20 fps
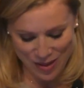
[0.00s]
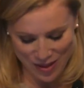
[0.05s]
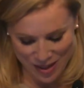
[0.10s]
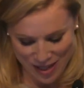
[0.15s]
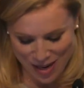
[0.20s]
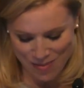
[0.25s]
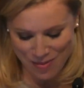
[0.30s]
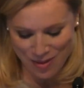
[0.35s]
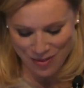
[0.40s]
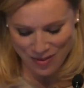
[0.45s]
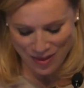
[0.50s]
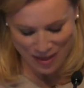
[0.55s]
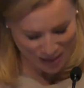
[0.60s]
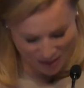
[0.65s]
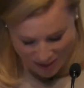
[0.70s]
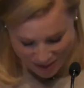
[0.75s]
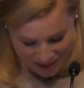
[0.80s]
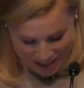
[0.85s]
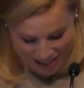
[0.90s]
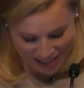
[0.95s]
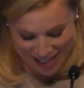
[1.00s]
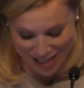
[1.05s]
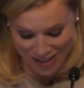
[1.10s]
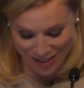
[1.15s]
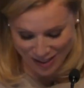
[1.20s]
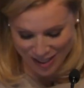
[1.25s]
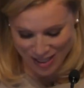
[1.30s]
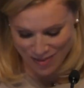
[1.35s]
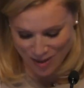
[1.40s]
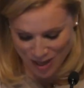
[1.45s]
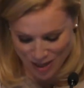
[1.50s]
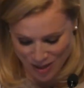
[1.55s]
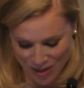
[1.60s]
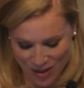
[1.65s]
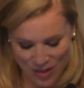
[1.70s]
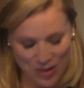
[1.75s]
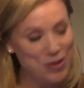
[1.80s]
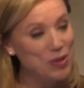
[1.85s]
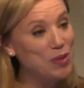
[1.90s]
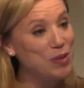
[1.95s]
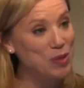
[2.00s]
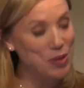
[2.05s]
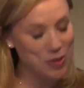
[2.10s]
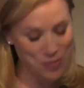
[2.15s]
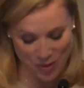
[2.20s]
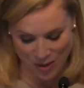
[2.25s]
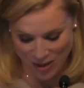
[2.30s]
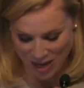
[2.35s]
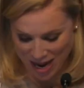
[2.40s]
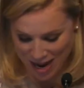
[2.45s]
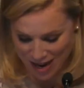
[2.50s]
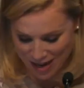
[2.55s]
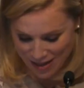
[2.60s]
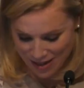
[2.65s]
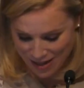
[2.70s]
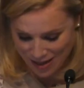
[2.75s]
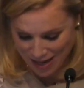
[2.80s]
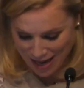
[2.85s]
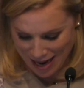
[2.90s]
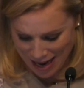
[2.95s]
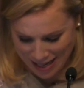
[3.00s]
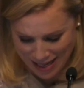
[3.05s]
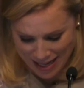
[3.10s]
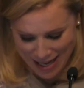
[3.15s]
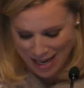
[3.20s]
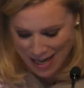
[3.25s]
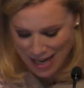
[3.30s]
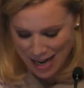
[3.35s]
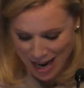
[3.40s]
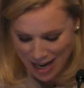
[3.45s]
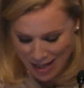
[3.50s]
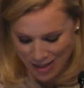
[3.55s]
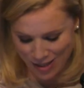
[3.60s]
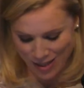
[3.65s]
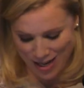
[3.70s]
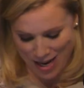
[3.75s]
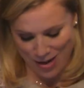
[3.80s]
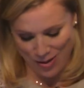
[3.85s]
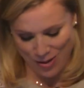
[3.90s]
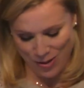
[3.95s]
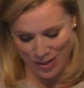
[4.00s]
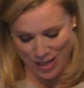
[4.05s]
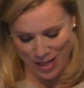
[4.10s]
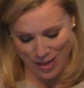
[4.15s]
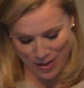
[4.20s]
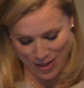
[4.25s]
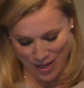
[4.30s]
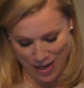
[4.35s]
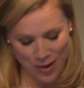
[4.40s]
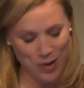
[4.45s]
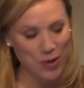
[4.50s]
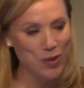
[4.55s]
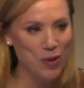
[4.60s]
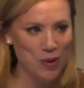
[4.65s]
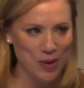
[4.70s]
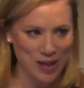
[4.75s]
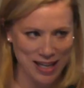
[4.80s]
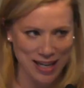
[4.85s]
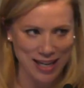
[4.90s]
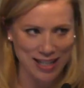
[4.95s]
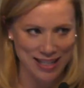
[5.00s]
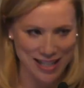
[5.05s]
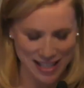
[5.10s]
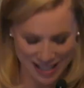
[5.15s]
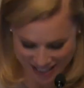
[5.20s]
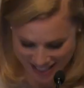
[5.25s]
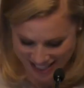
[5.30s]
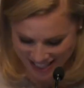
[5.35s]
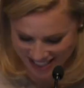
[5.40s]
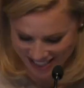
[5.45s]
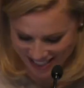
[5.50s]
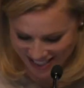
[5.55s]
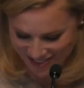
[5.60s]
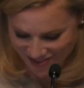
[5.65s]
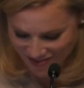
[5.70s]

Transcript: かも鹿児島の雲がありえないぐらい大きくて怖かったんです。